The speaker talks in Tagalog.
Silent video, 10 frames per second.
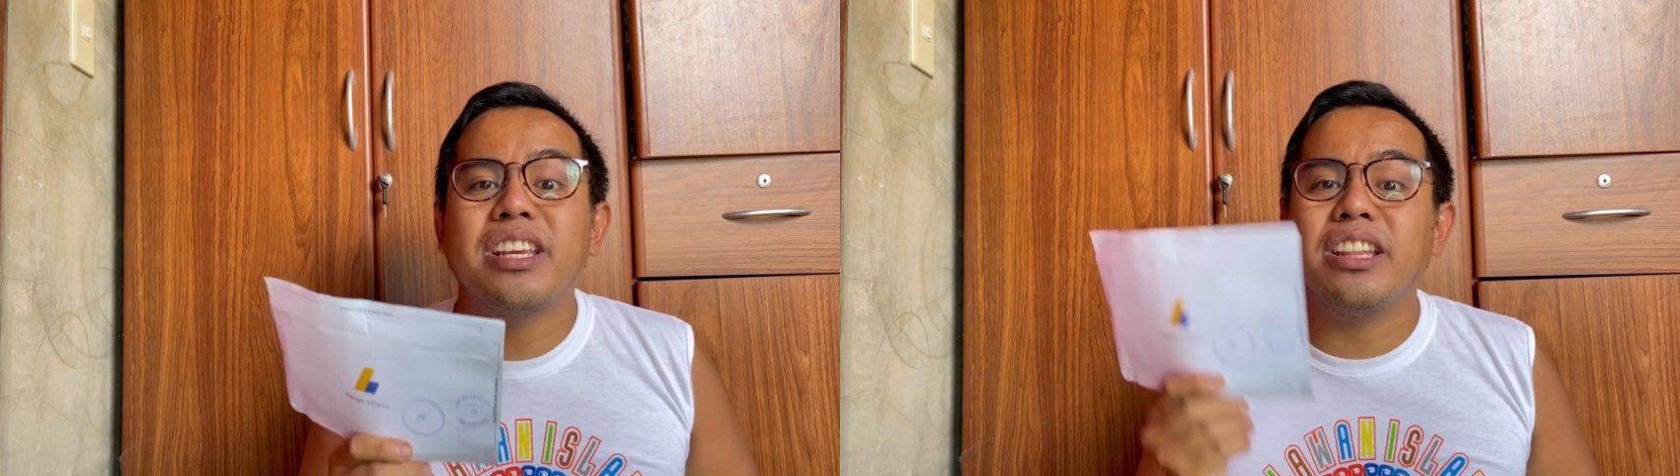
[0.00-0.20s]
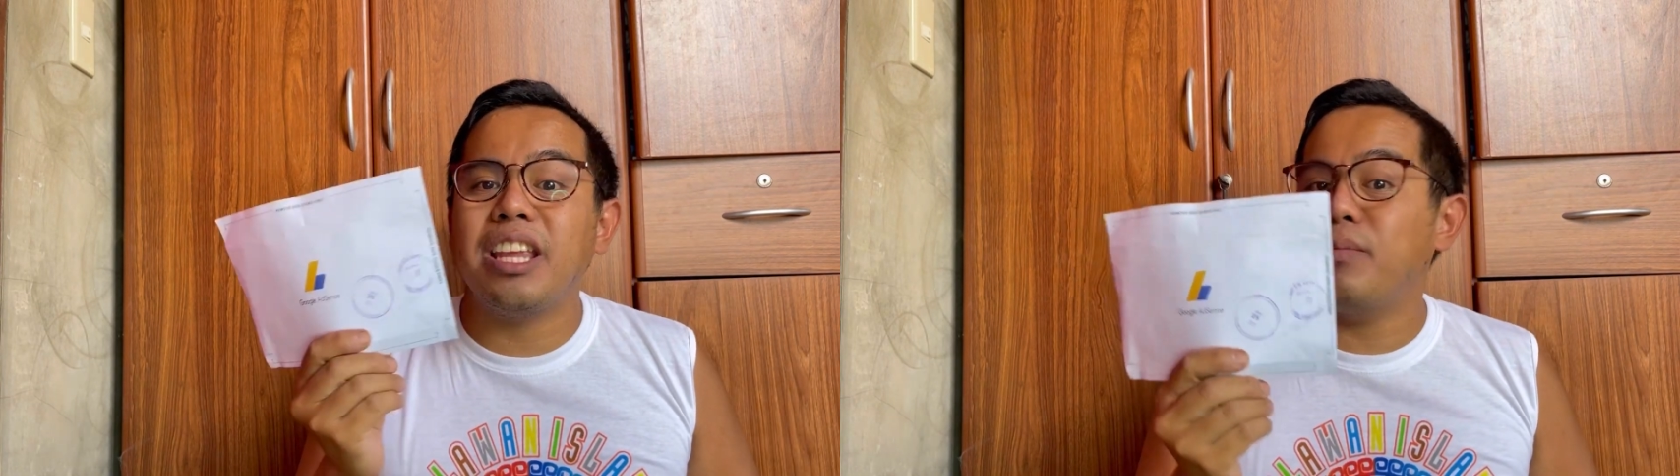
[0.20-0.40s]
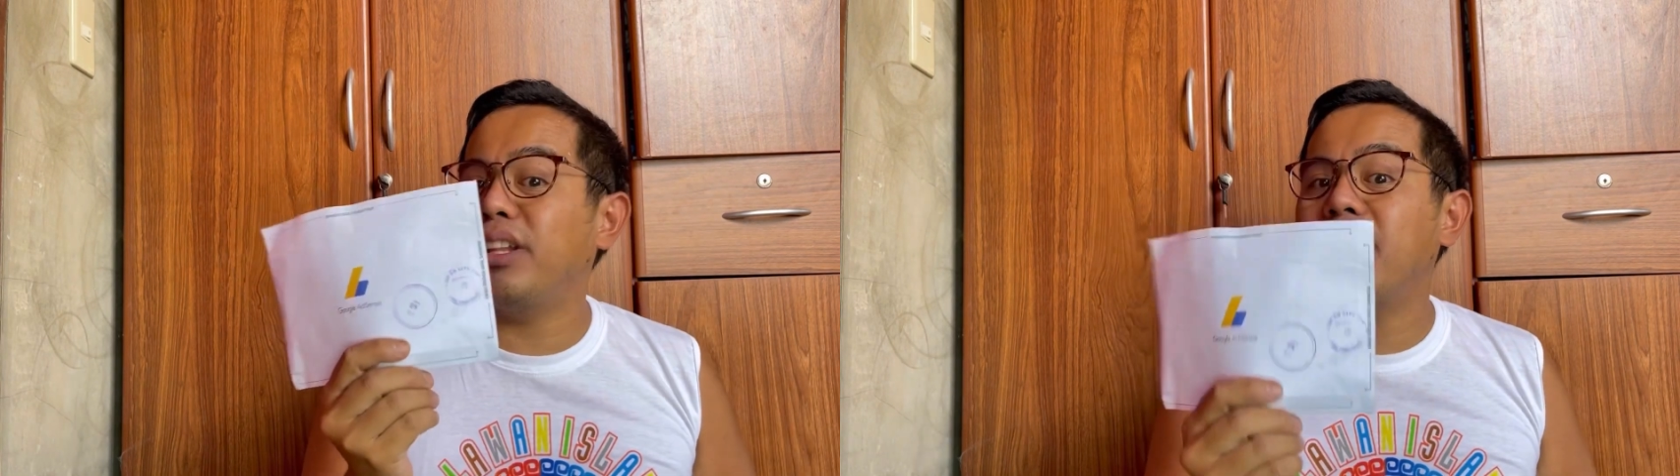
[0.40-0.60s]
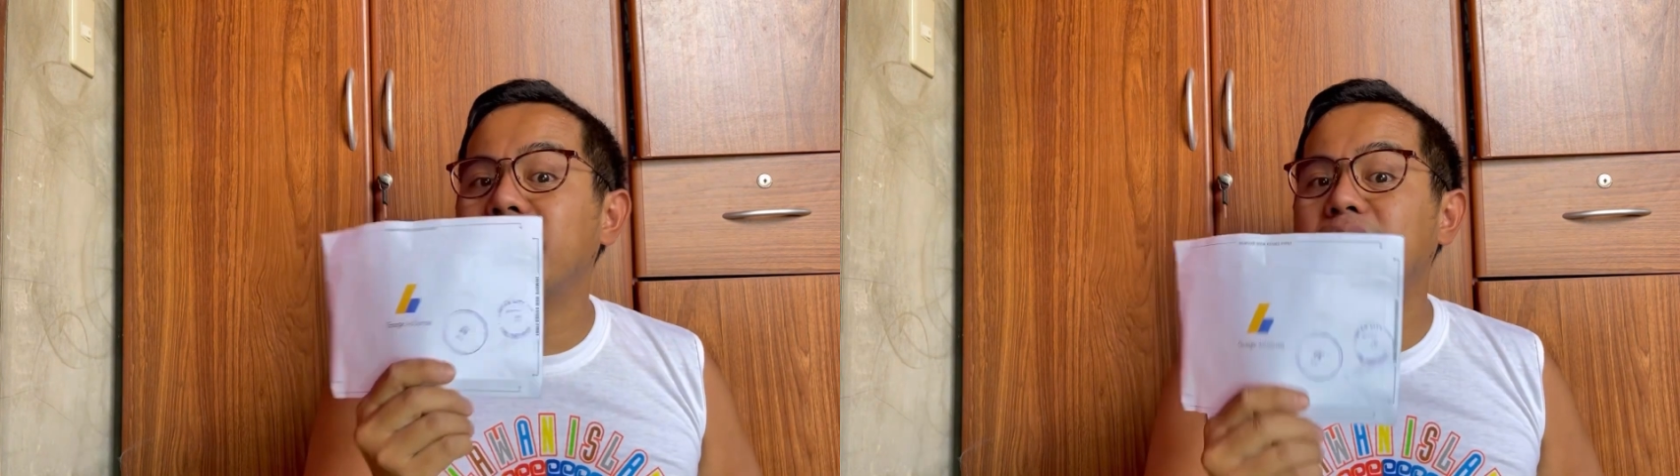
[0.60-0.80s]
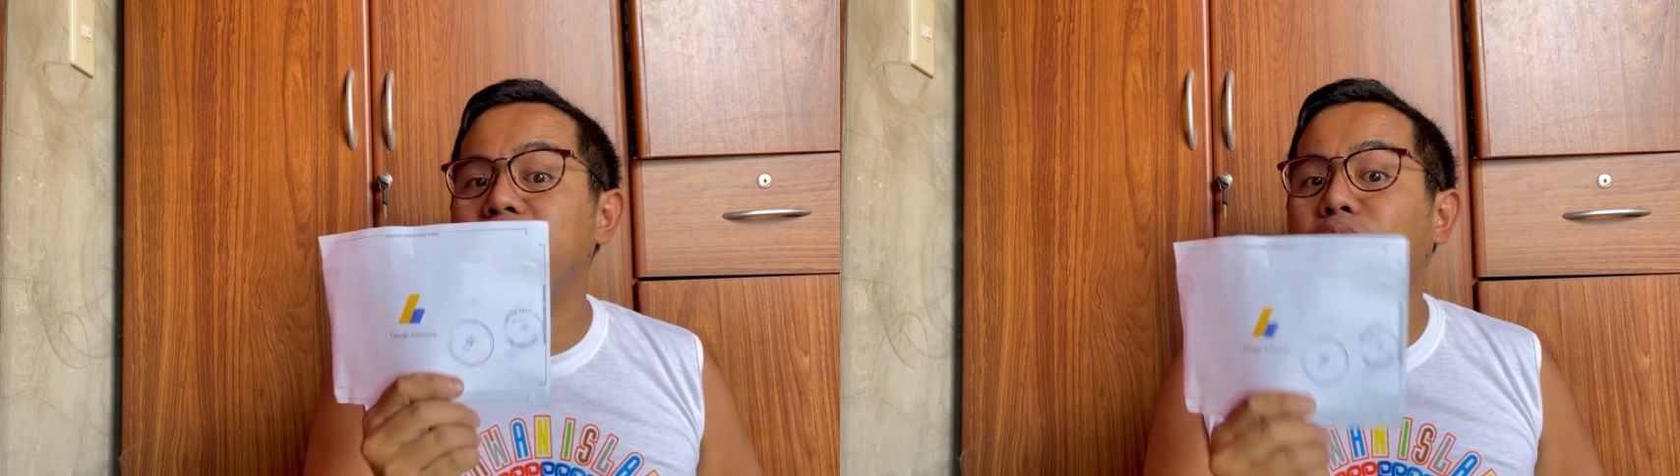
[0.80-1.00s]
hindi mo
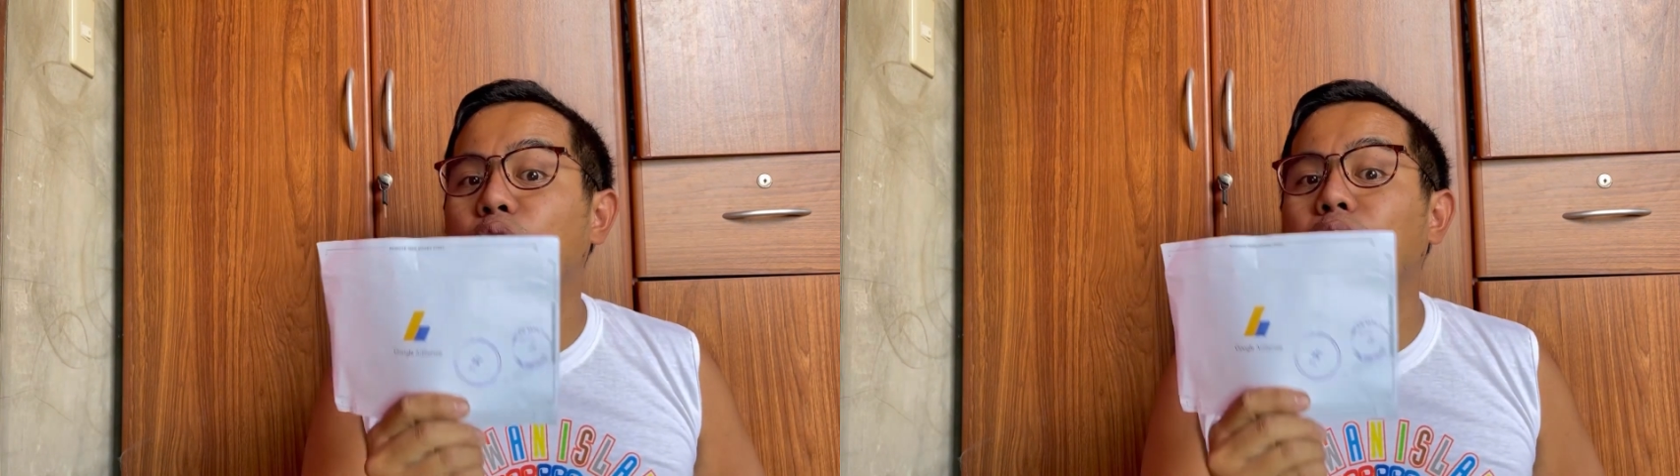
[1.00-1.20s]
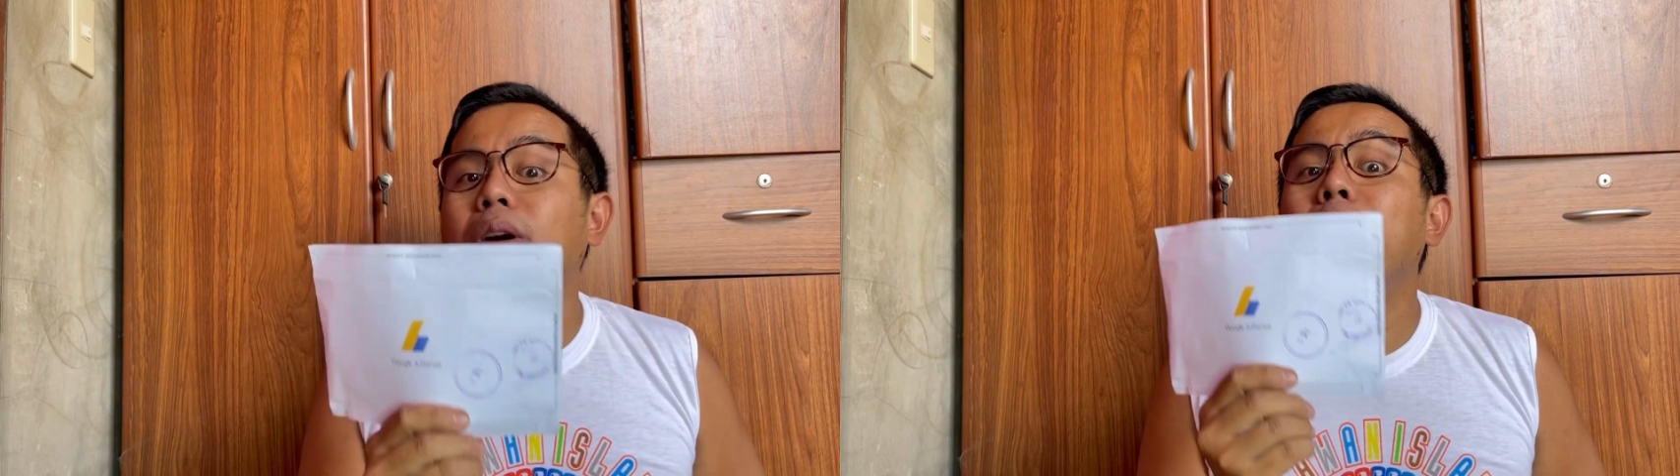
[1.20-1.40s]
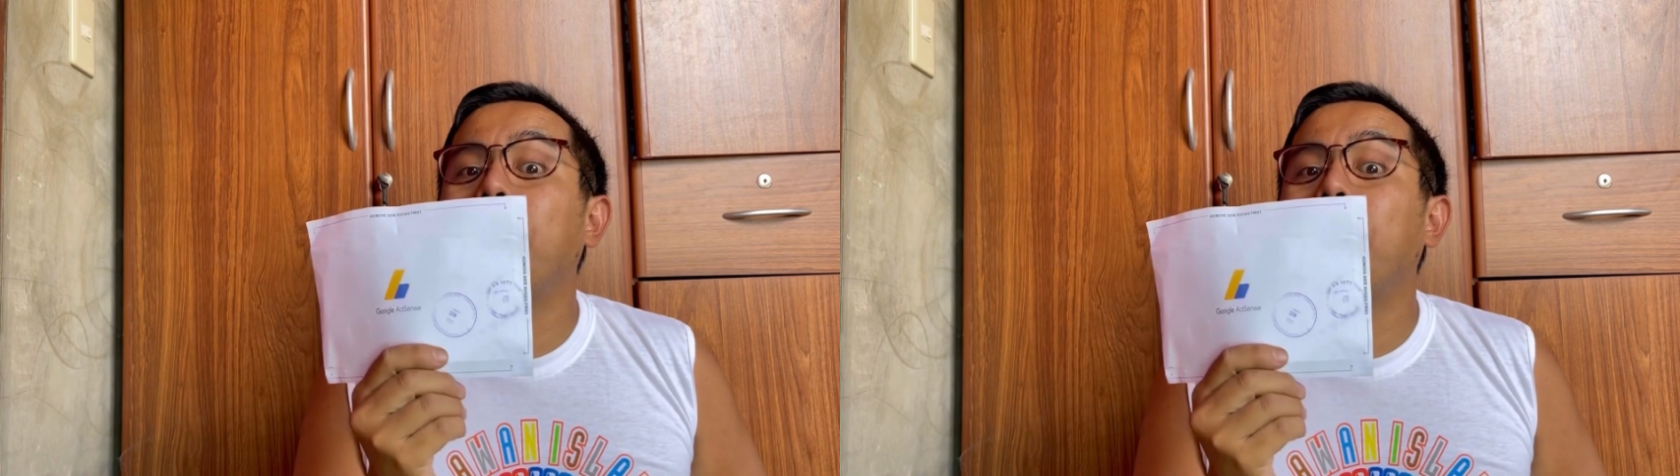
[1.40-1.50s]
na-receive tong